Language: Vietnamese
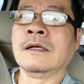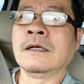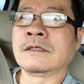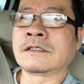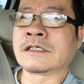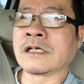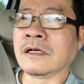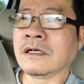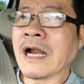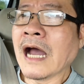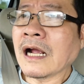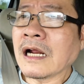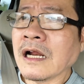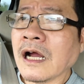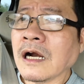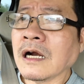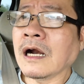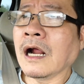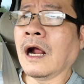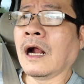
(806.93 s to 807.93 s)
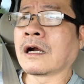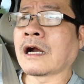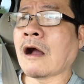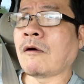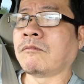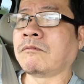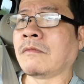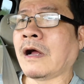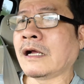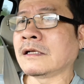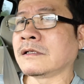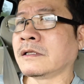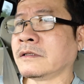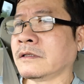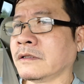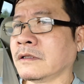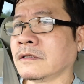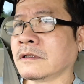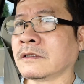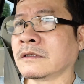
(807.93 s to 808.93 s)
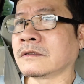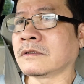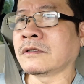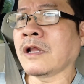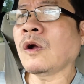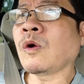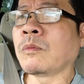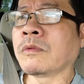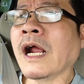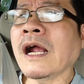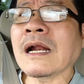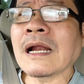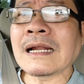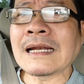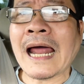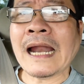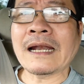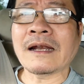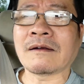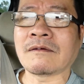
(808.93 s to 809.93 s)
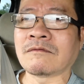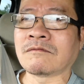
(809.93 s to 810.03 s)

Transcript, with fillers: xứ đất rất là rộng, mà nó cũng rất là lạnh,